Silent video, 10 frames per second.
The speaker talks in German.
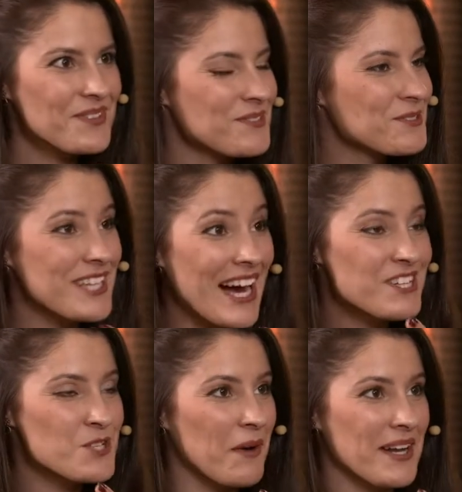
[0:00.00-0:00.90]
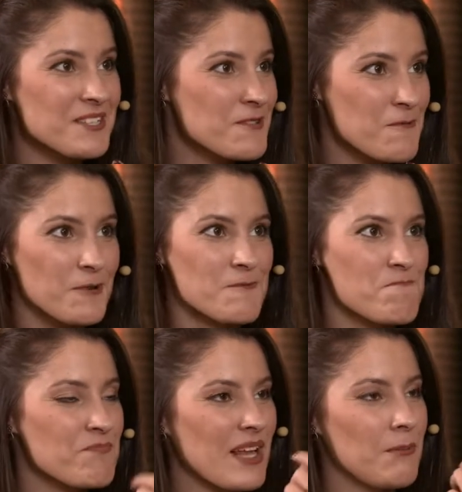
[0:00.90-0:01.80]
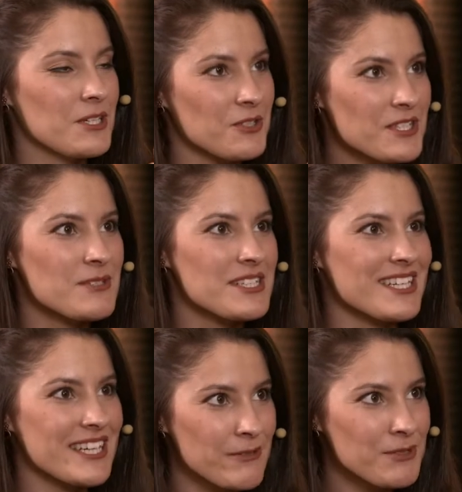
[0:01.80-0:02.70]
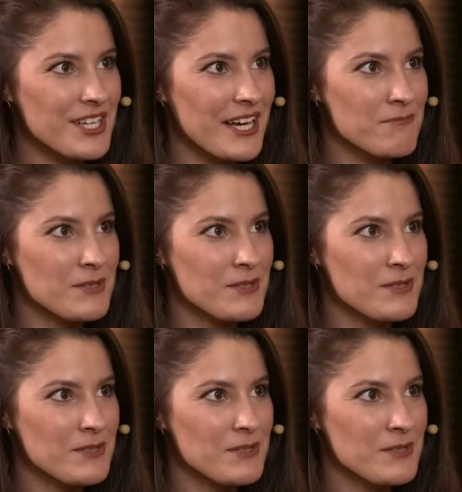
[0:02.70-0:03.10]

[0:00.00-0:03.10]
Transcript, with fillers: Total spannend und mm. aber trotzdem diese Cremigkeit mm-hmm.